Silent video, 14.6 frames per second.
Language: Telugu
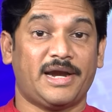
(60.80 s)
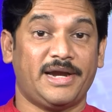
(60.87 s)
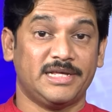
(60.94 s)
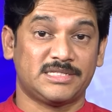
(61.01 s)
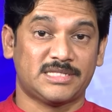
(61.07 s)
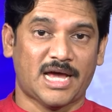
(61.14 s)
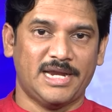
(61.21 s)

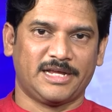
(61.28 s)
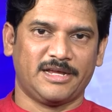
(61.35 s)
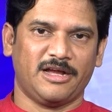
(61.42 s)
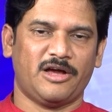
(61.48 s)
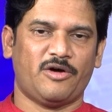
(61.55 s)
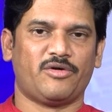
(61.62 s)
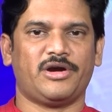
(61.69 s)
అలానే
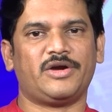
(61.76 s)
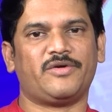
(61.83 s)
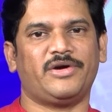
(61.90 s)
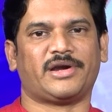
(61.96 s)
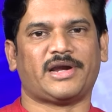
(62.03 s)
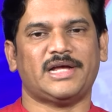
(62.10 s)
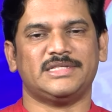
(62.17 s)
స్థానికంగా
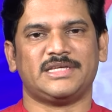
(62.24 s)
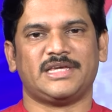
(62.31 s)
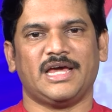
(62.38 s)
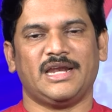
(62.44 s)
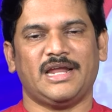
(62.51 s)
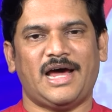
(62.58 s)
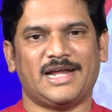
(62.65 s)
ఉన్నటువంటి
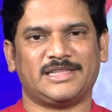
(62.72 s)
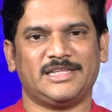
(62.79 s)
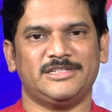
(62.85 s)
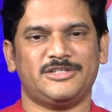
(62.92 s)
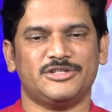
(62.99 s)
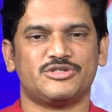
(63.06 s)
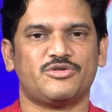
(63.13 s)
రాజకీయాలను అర్థం
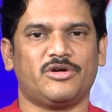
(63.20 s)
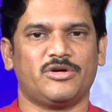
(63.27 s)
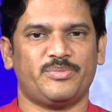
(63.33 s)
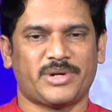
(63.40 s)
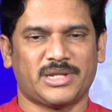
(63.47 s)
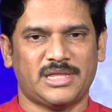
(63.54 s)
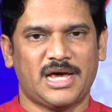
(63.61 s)

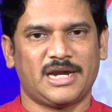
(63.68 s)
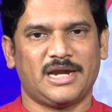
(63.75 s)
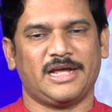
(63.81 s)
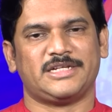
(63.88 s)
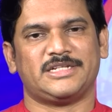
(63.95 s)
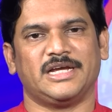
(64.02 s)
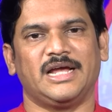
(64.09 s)
చేసుకోవడం ప్రధాన
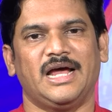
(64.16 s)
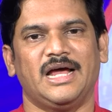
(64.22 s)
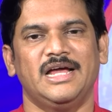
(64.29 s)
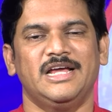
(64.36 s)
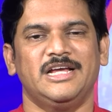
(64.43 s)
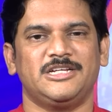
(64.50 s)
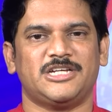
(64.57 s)
లక్ష్యంగా
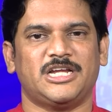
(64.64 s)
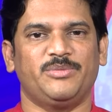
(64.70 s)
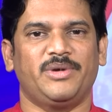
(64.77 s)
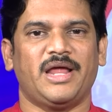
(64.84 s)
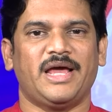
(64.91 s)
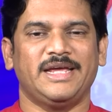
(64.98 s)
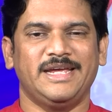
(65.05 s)

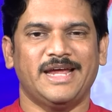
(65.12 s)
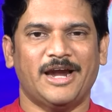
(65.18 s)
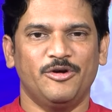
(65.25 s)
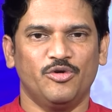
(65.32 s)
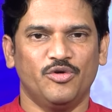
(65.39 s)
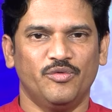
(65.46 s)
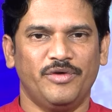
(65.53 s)
షర్మిల ఈ
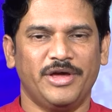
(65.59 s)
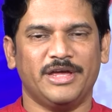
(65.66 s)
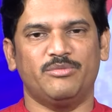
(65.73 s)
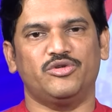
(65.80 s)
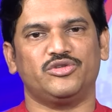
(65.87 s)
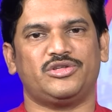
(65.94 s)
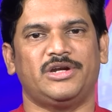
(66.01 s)
అడుగు
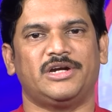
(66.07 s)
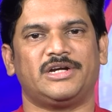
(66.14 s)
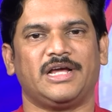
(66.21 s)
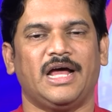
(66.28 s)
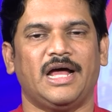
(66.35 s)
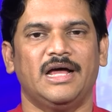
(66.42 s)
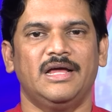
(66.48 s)

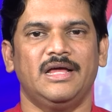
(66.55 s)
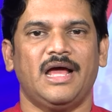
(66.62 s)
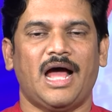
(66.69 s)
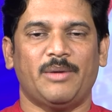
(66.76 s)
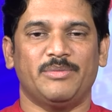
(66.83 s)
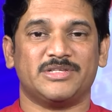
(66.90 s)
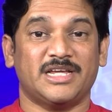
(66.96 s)
వేయబోతున్నట్టుగా
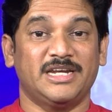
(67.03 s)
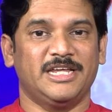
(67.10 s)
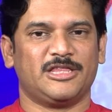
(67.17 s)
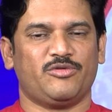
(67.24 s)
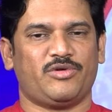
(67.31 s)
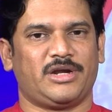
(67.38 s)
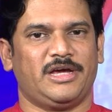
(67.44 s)
ఆమె
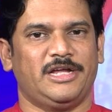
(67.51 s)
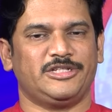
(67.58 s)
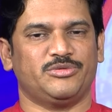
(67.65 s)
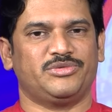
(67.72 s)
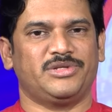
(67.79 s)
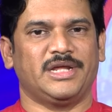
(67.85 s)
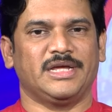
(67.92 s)
సన్నిహిత వర్గాలు
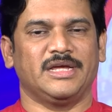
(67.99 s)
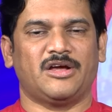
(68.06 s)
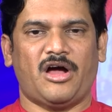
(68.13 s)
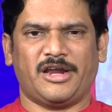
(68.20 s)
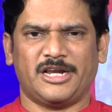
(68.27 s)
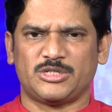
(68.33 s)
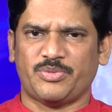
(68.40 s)
చెబుతున్నాయి
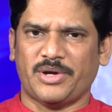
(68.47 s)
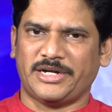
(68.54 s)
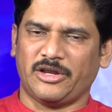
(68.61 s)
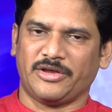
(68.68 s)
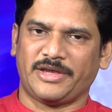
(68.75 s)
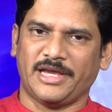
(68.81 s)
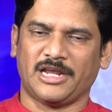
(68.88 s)
కాంగ్రెస్
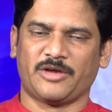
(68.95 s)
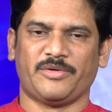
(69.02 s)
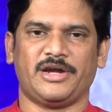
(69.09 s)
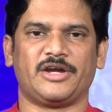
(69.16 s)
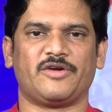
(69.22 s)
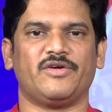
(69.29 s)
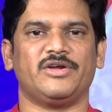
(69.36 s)
పార్టీలో
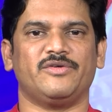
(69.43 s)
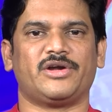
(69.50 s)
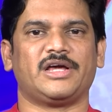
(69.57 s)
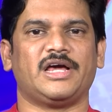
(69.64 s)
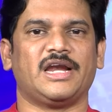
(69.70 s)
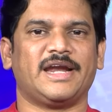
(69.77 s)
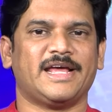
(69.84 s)
కీలకమైనటువంటి
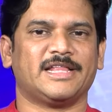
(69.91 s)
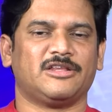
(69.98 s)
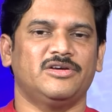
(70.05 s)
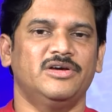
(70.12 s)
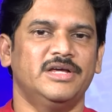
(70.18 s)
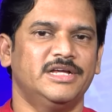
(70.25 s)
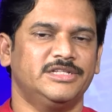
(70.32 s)
వర్గాల
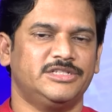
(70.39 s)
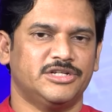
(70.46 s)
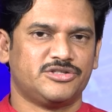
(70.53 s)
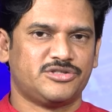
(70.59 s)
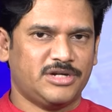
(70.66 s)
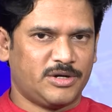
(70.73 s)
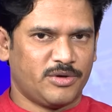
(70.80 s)
నేతలు
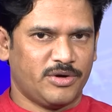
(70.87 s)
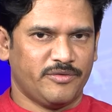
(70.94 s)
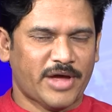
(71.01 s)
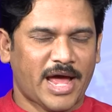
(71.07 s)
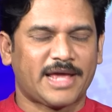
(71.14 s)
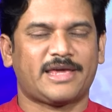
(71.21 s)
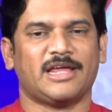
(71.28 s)
చేస్తున్నటువంటి
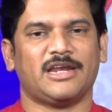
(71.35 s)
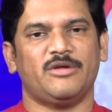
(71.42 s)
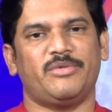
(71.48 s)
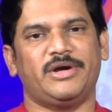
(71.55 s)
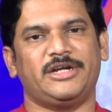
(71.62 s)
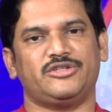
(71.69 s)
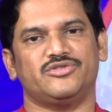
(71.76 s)
వ్యాఖ్యలను
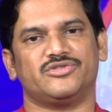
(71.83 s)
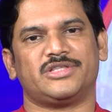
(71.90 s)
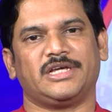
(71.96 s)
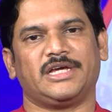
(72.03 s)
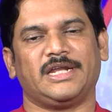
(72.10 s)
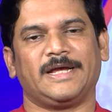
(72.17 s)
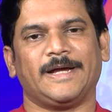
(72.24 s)
బట్టి చూస్తే
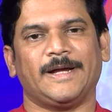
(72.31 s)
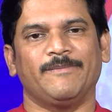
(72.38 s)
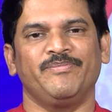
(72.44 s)
కనుక